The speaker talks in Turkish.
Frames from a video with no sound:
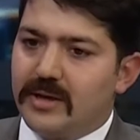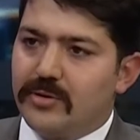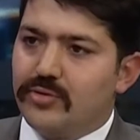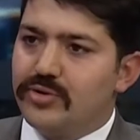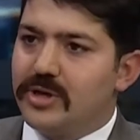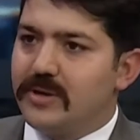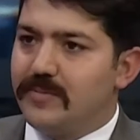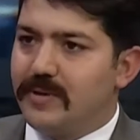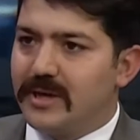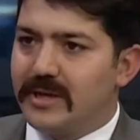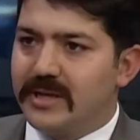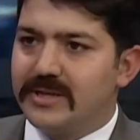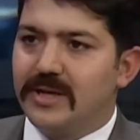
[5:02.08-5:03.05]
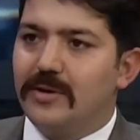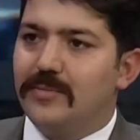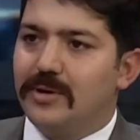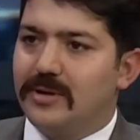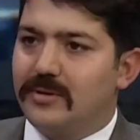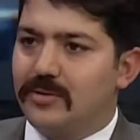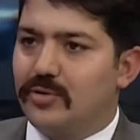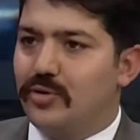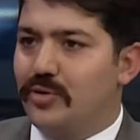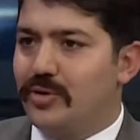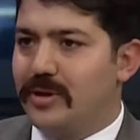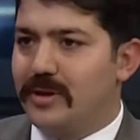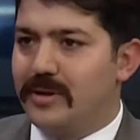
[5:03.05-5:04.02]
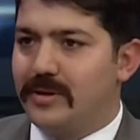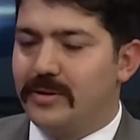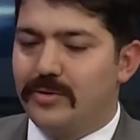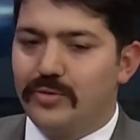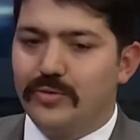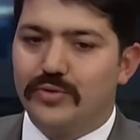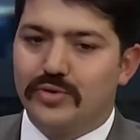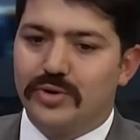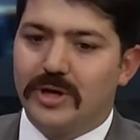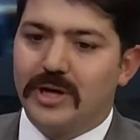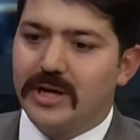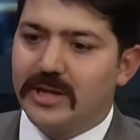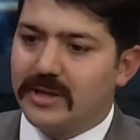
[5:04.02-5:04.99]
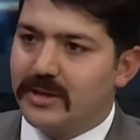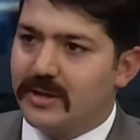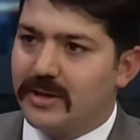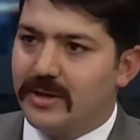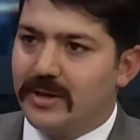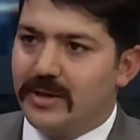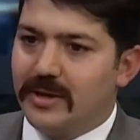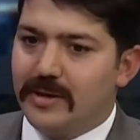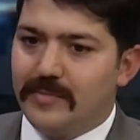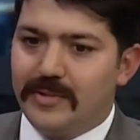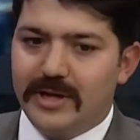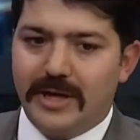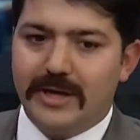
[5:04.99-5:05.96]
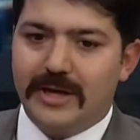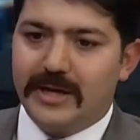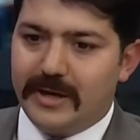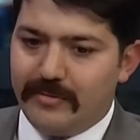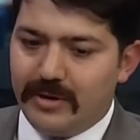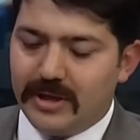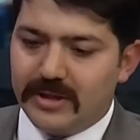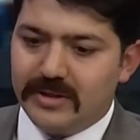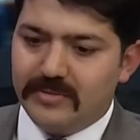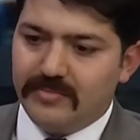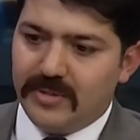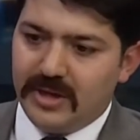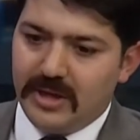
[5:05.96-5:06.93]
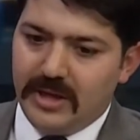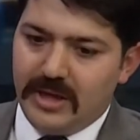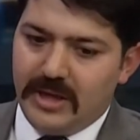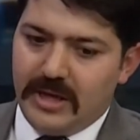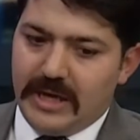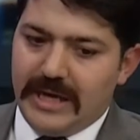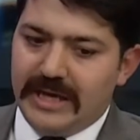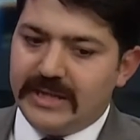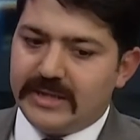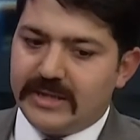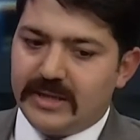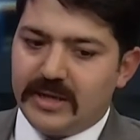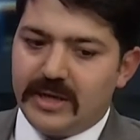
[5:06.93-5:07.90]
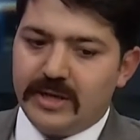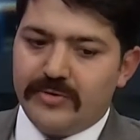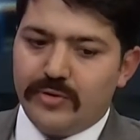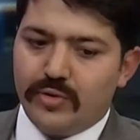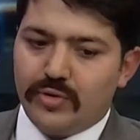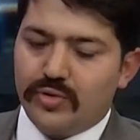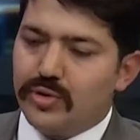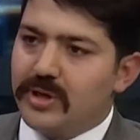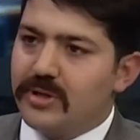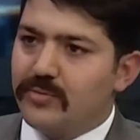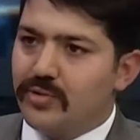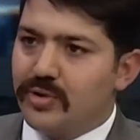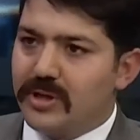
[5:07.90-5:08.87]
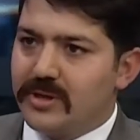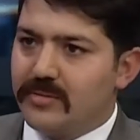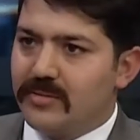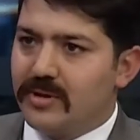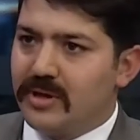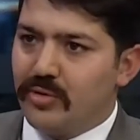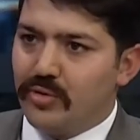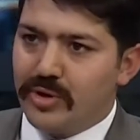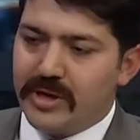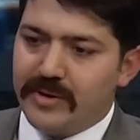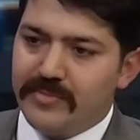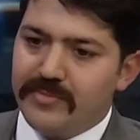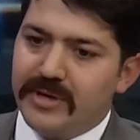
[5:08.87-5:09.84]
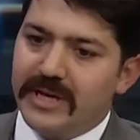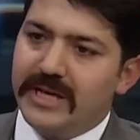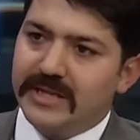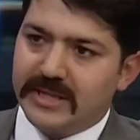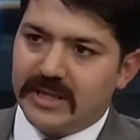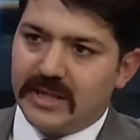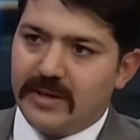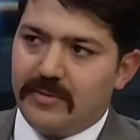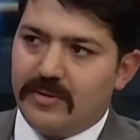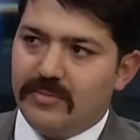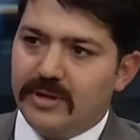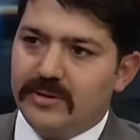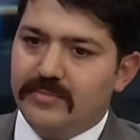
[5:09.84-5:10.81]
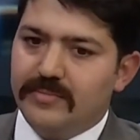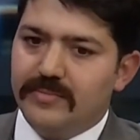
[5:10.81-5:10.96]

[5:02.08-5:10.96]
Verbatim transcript: Tunceli Pertek Salman köyüne nüfusuna kayıtlı bir ailenin evladıyım. Elazığ'da ilk ve orta öğretim öğretim, e, öğrenimimi Elazığ'da tamamladım.